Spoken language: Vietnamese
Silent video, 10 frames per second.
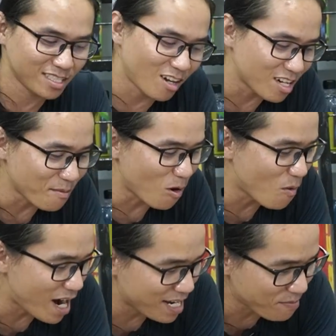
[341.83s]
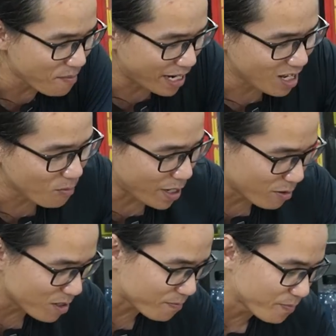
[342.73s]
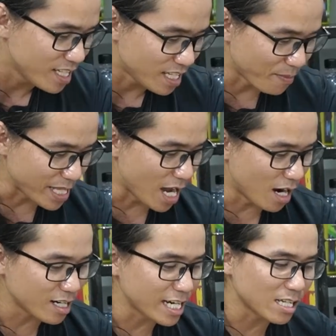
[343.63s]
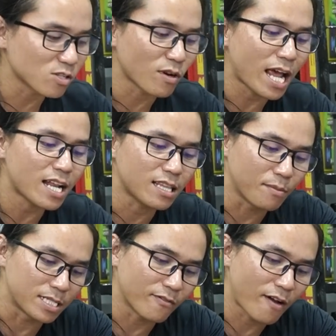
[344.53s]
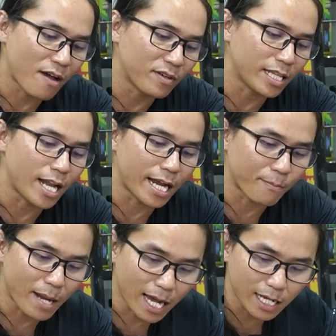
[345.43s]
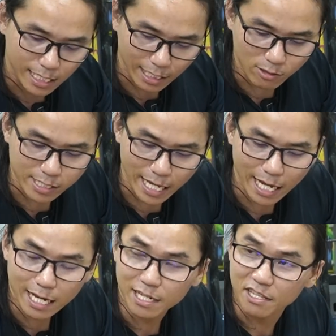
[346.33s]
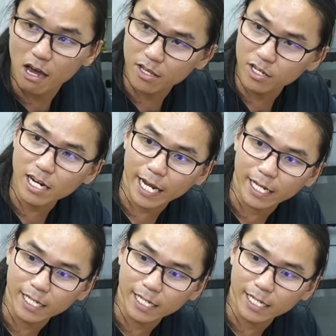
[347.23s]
thôi cứ bỏ qua đi, mấy bạn nó không hiểu đâu. Thì bây giờ riêng cái Sonax đó, thì mình sẽ pha với tỷ lệ đậm đặc dành cho xe dơ như thế này.